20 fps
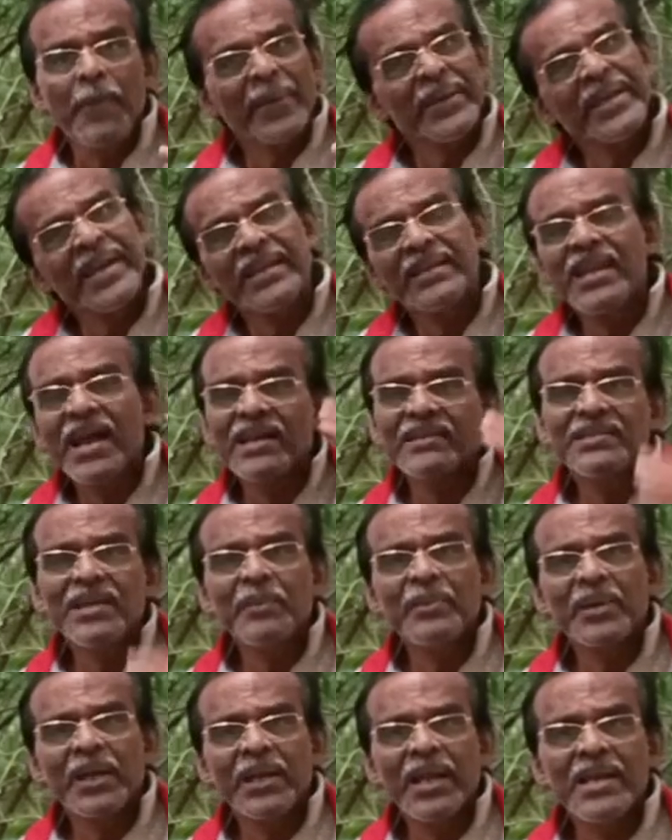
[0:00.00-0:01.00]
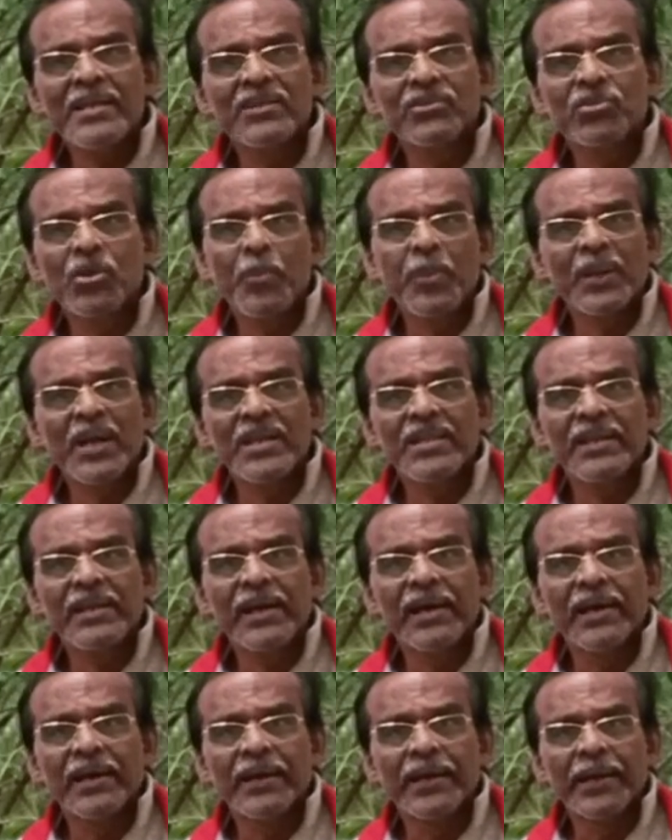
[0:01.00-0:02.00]
பையன் எல்லா எக்ஸாமும் நல்லா எழுதி சூப்பராக
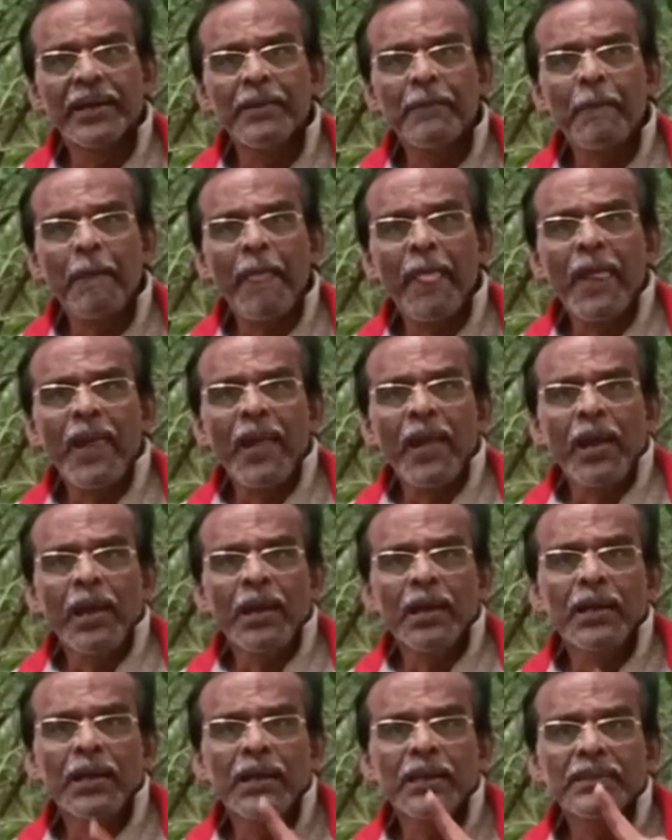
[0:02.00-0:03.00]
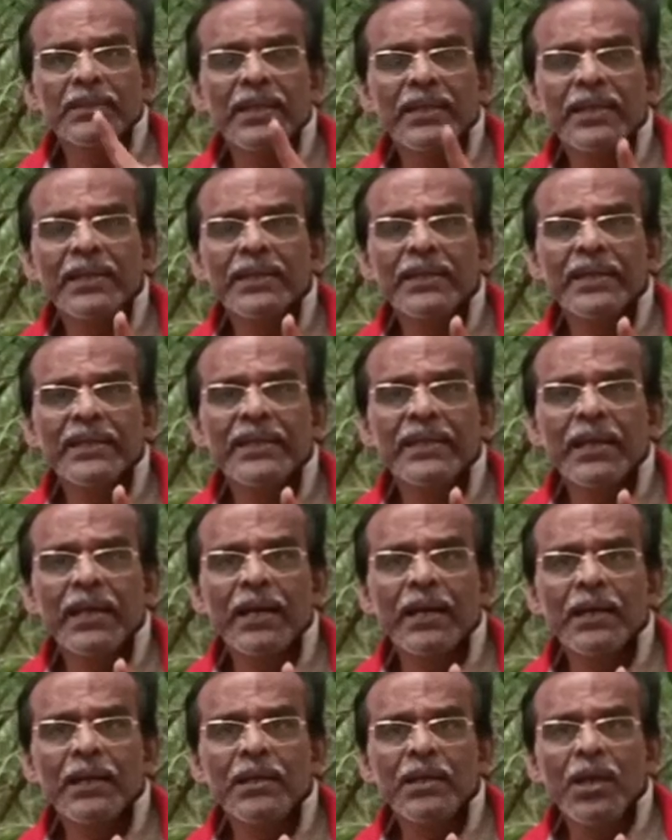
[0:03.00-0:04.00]
எழுதியிருக்காங்க இதில் என்னென்னு
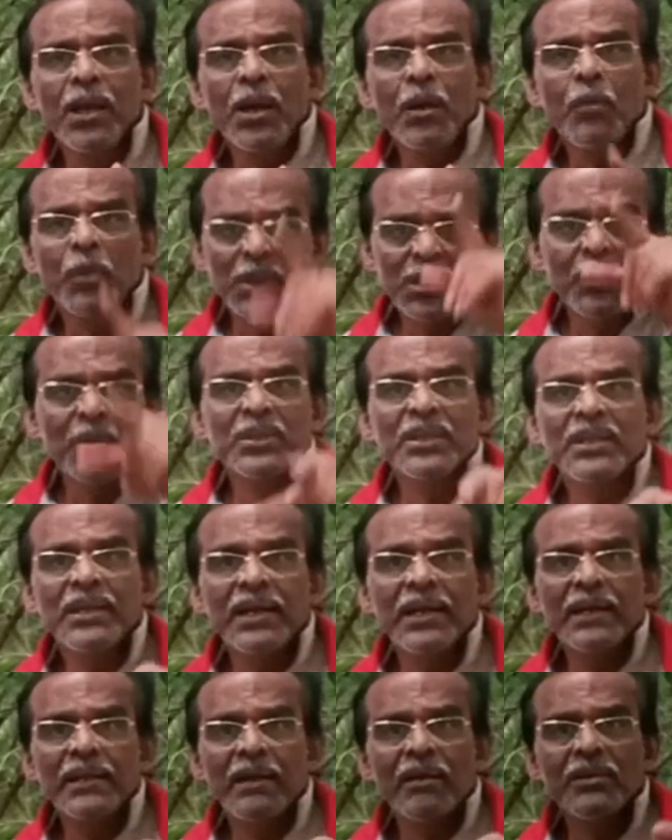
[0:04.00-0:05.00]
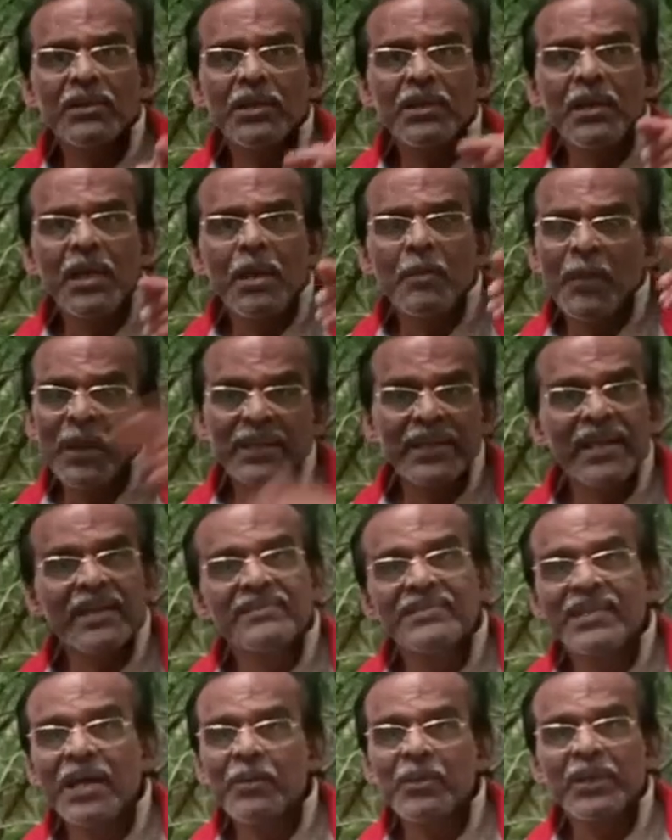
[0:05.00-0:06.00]
கேட்டிங்கன்னா முத முதல்ல அதாவது மற்ற
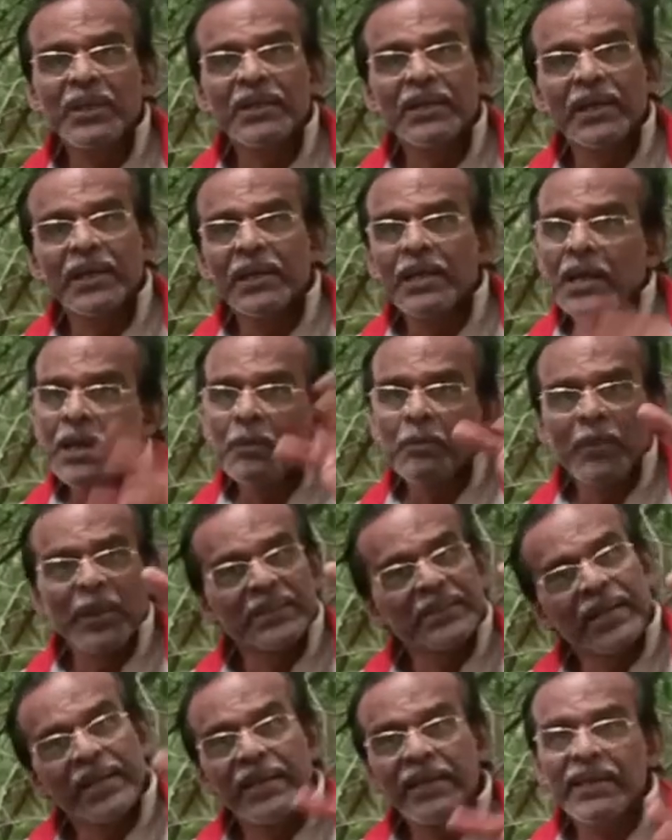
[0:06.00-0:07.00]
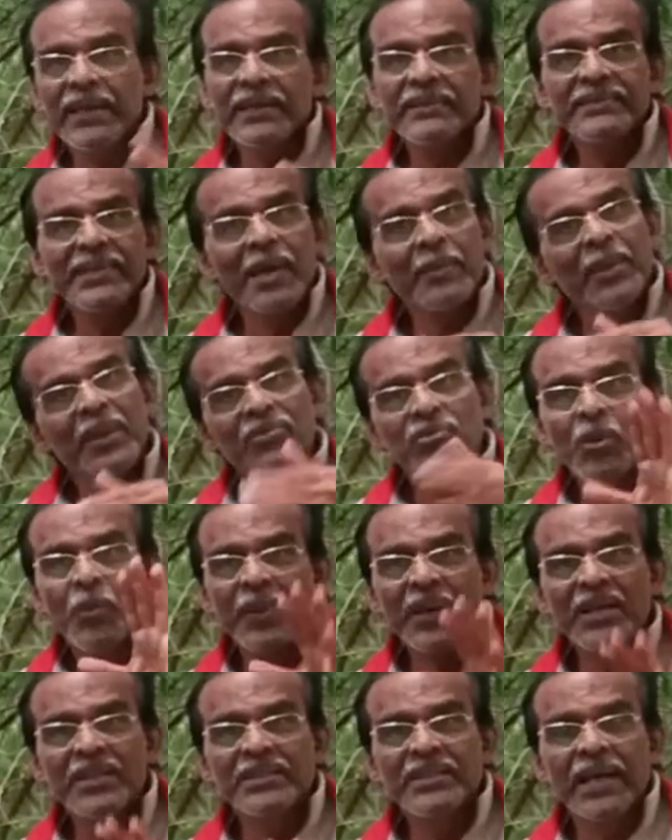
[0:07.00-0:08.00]
எக்ஸாம் விட்டுருங்க மற்ற எக்ஸாமில்
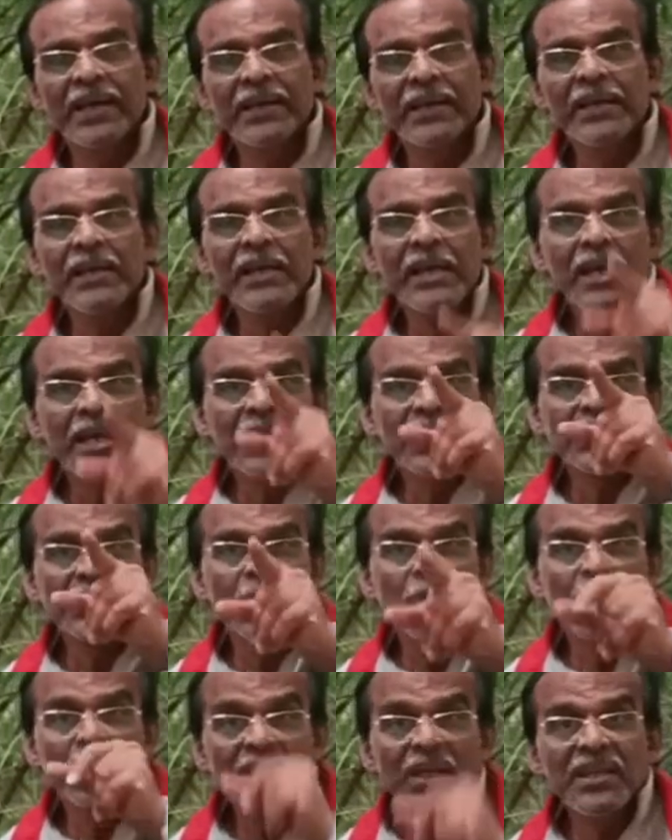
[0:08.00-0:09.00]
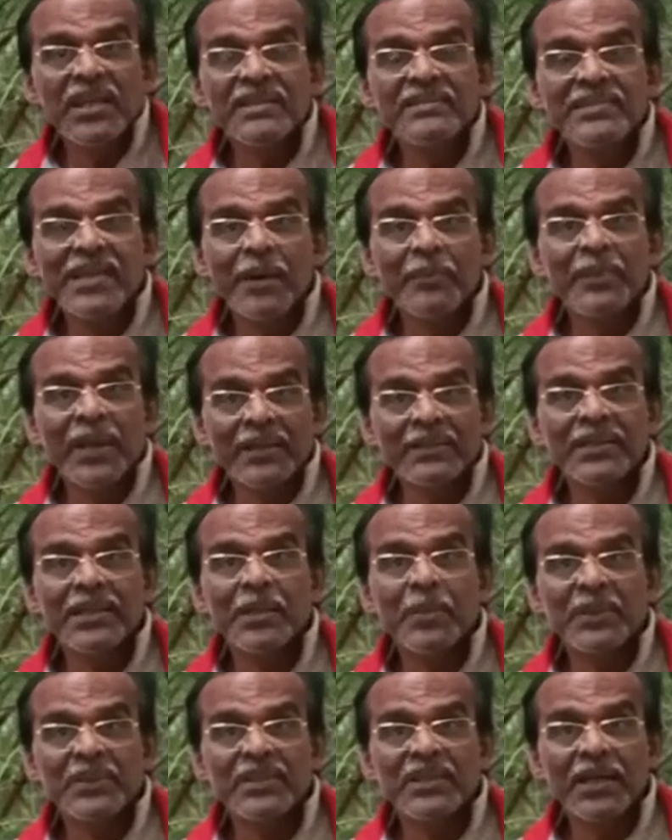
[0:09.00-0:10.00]
சூப்பராக எழுதிட்டாங்க இந்த முதல் எக்ஸாம்
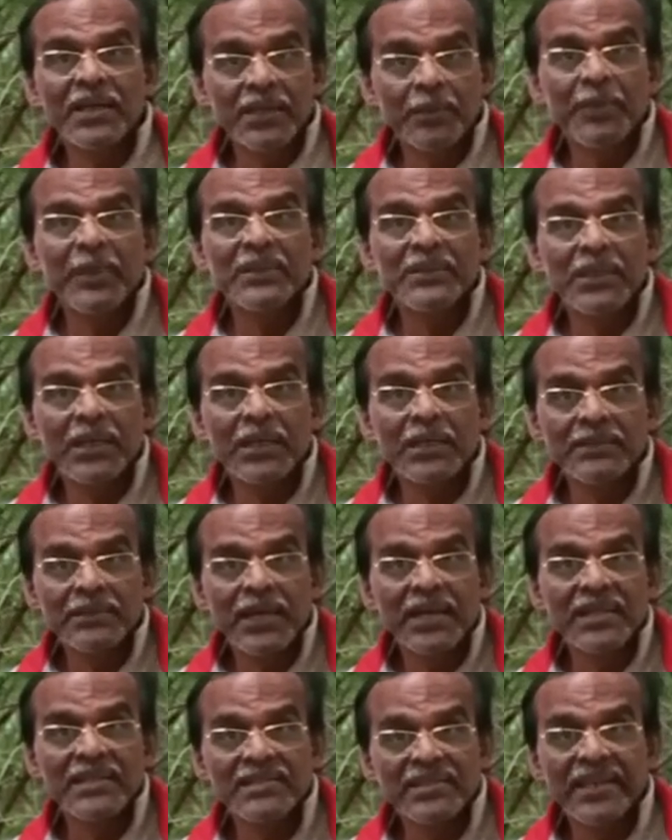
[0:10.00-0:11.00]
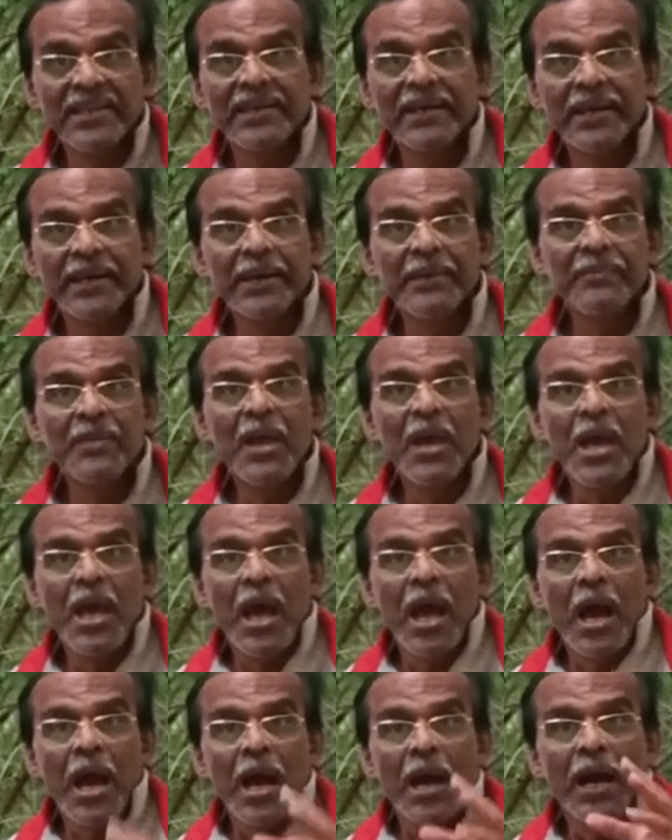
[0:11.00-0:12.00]
நடந்ததை பற்றி தாங்க இப்போ இந்த இந்த அதிசயங்க
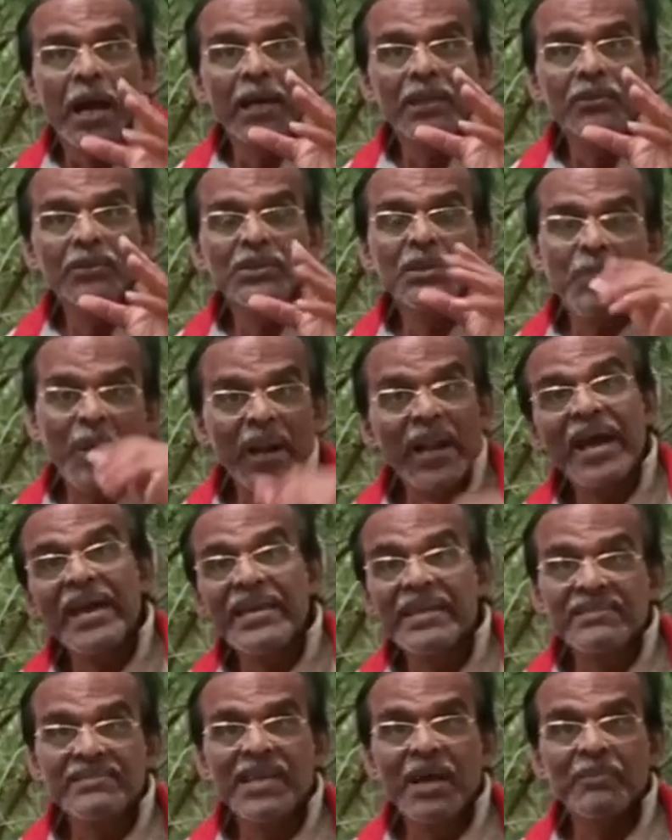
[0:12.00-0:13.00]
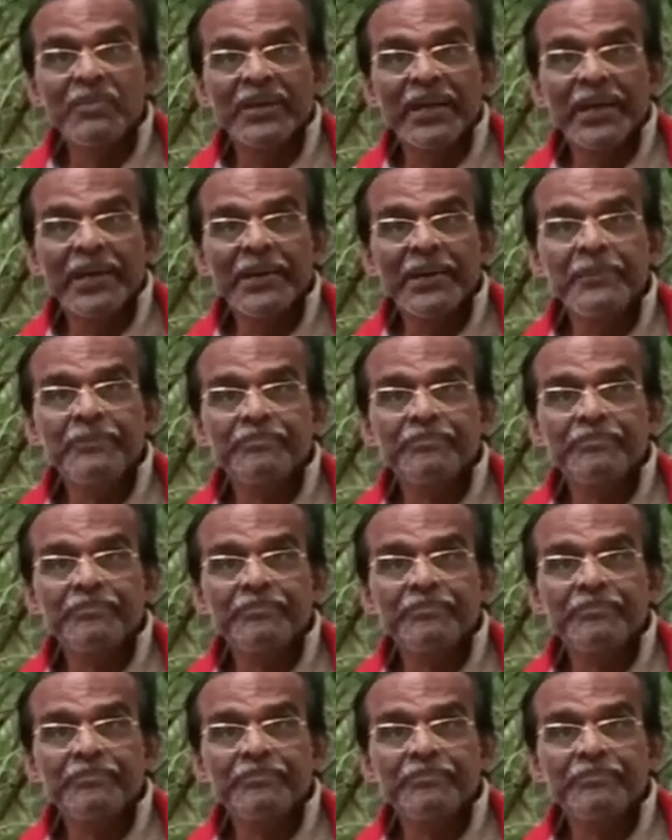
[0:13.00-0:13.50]
அது வந்து மலாய் எக்ஸாமுங்க